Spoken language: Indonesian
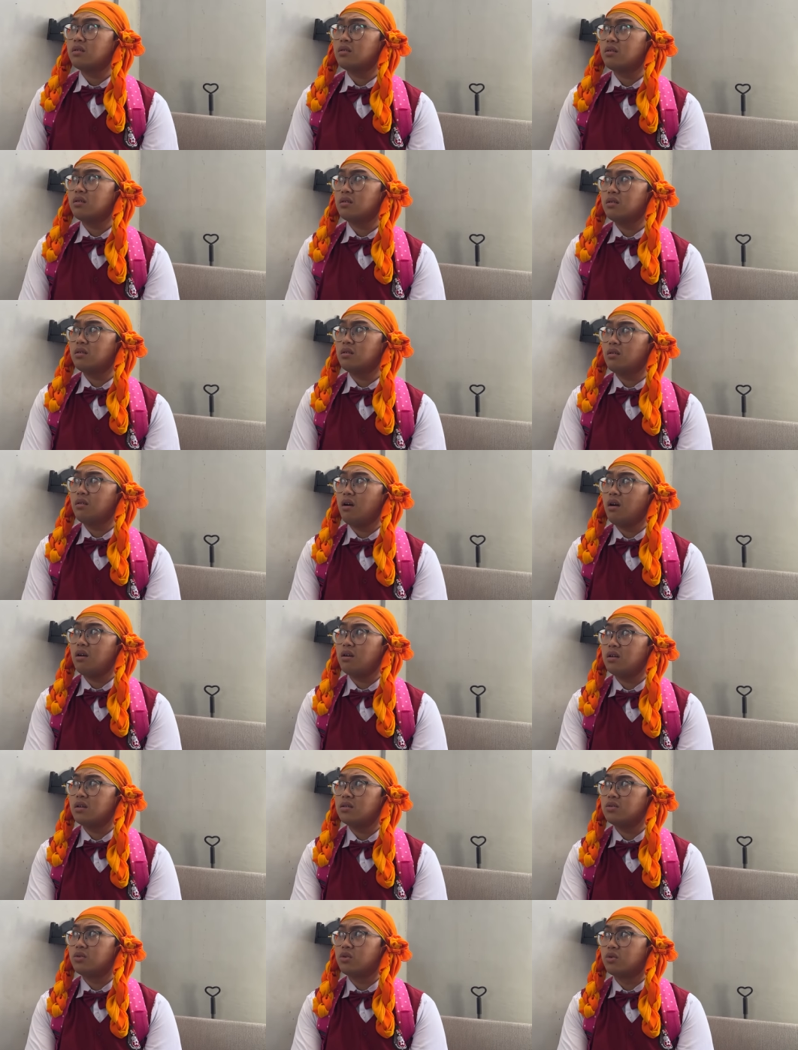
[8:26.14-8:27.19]
Iya,
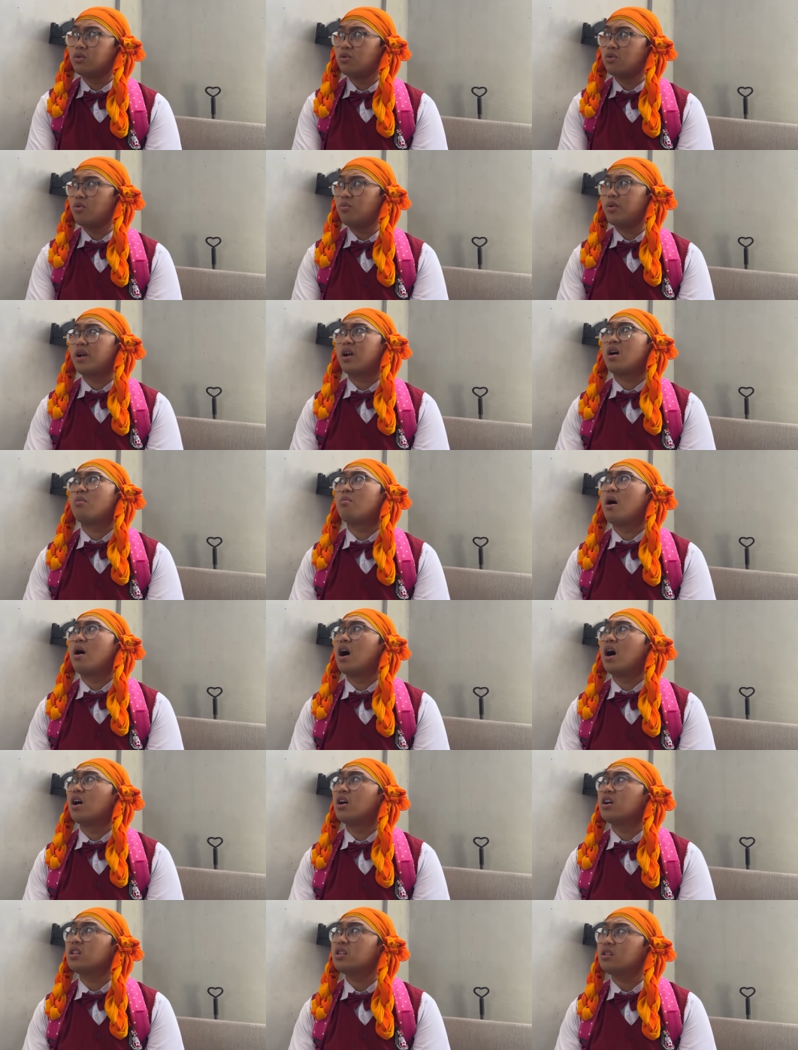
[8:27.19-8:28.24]
eh Tono parah
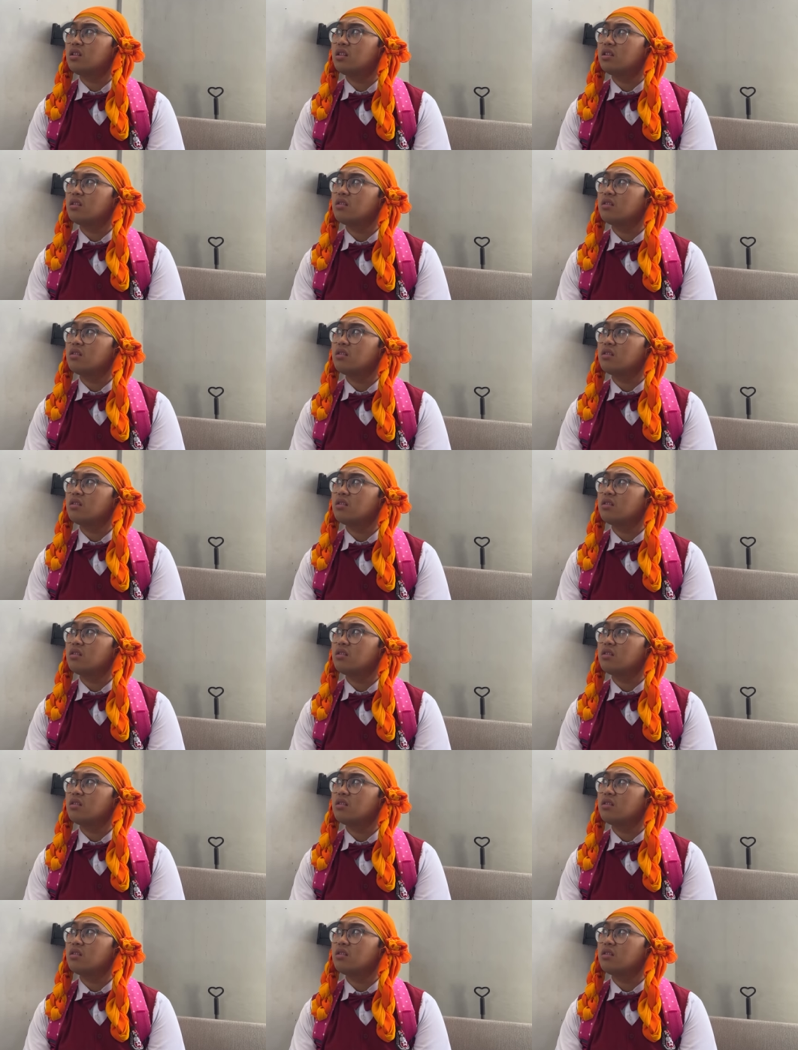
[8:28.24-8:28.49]
banget.